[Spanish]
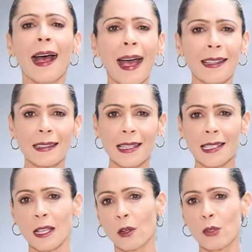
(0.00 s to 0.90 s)

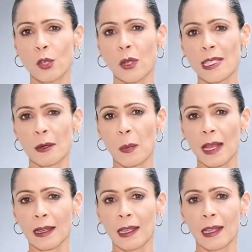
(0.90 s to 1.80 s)
antes incluso de
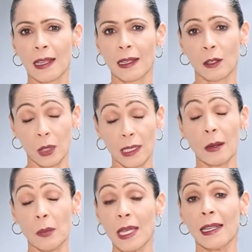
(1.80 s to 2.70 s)
zarpar, lo que
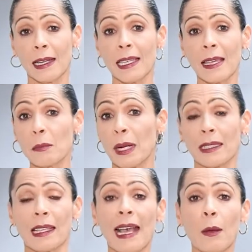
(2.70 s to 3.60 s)
también haría
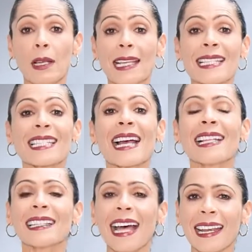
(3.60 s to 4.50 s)
impracticable
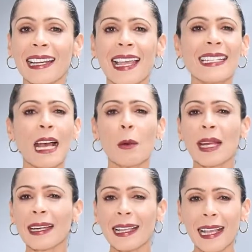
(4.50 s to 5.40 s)
saldar la
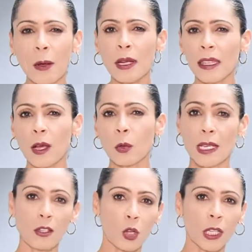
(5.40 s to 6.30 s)
inabarcable
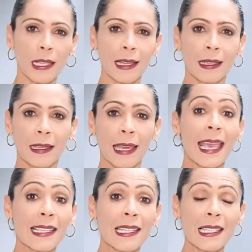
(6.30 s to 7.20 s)
deuda histórica
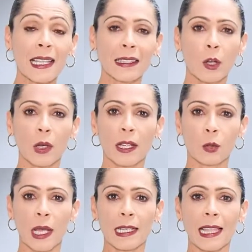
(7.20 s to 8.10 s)
existente con la
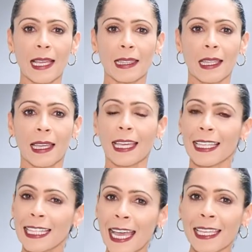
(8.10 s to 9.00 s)
ruralidad.
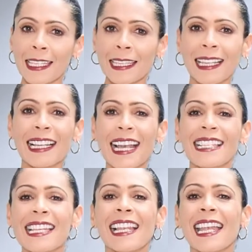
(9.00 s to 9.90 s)
De ahí la
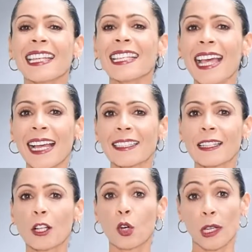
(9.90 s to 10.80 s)
celeridad
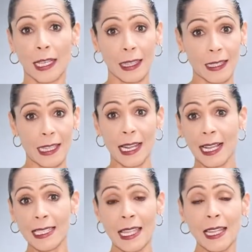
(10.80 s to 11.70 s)
con la que desde la
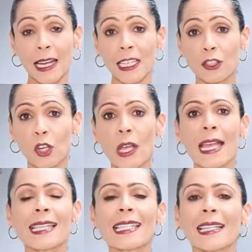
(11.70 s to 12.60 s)
Casa de Nariño
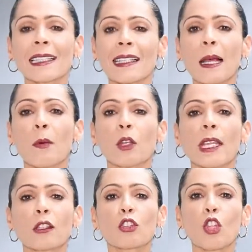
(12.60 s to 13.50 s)
se intenta
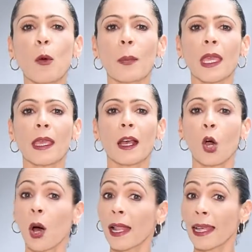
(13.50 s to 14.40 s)
poner tope,
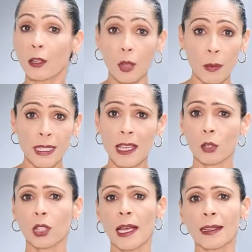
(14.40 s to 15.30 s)
ojalá no
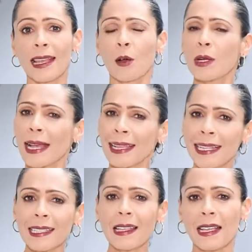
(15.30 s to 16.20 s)
demasiado tarde, a una
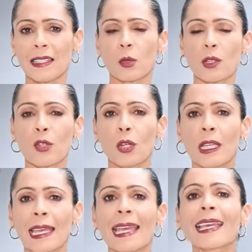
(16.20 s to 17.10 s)
crítica
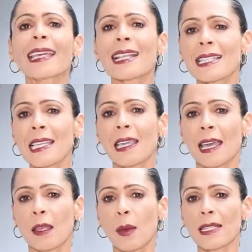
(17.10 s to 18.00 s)
situación que
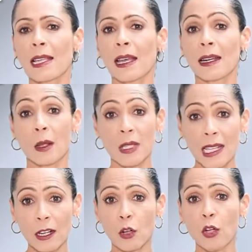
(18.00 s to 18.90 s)
exige además
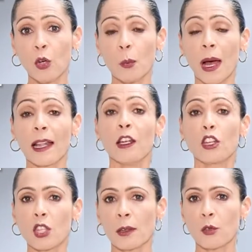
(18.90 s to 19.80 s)
revisar con lupa
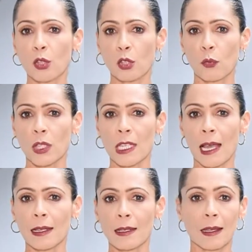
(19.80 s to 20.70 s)
los anuncios
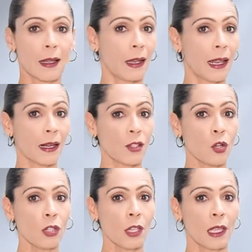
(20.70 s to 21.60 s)
oficiales. La
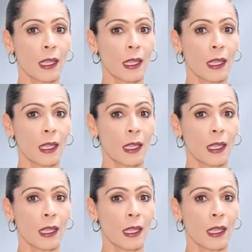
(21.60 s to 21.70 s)
razón,